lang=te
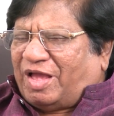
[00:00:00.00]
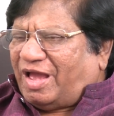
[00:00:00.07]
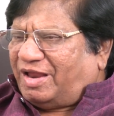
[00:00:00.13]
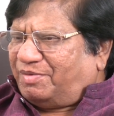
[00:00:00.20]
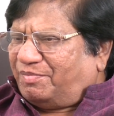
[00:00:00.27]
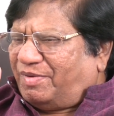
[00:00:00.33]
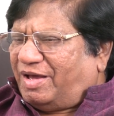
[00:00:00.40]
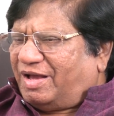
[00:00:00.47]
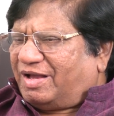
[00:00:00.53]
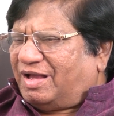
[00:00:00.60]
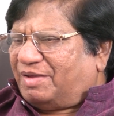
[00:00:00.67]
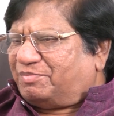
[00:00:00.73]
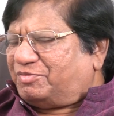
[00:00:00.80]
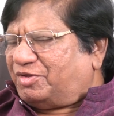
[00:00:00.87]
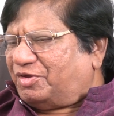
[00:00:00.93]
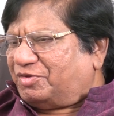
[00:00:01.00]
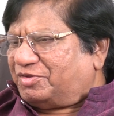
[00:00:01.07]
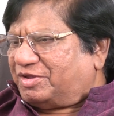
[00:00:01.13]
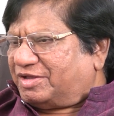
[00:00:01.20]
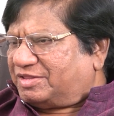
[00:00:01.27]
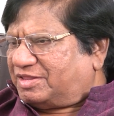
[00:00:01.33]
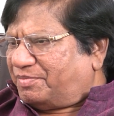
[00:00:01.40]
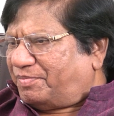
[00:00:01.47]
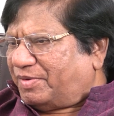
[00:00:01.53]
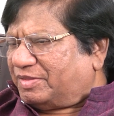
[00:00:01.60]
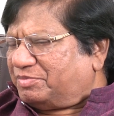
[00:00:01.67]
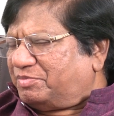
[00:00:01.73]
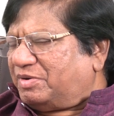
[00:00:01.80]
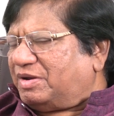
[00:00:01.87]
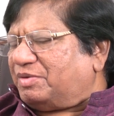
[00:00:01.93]
ఆయన బాగా అబ్జర్వ్ చేస్తే
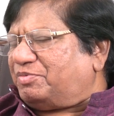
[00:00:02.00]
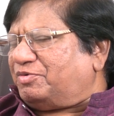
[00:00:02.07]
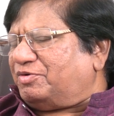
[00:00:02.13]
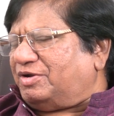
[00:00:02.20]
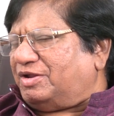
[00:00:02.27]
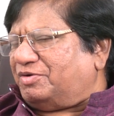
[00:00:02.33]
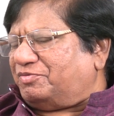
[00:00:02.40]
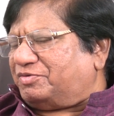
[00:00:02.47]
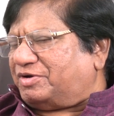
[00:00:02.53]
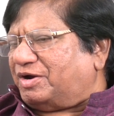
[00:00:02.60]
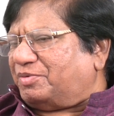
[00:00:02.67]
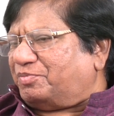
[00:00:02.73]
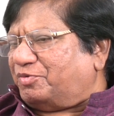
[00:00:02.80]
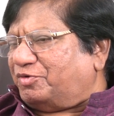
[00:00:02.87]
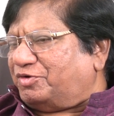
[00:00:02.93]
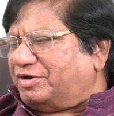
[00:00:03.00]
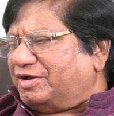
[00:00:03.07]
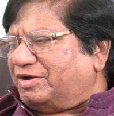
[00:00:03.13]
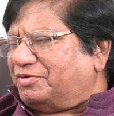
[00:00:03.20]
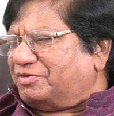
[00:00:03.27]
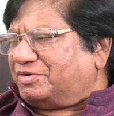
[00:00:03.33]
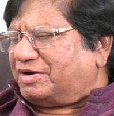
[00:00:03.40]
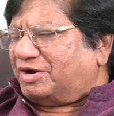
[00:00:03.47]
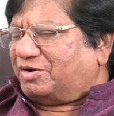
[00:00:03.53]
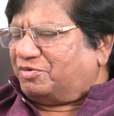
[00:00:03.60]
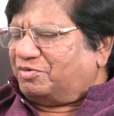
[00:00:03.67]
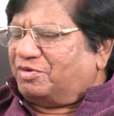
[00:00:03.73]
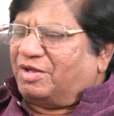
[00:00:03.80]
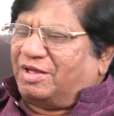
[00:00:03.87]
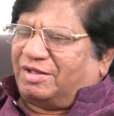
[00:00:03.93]
పద్మనాభం ఉంటాడు పొట్టిగా ఉంటాడు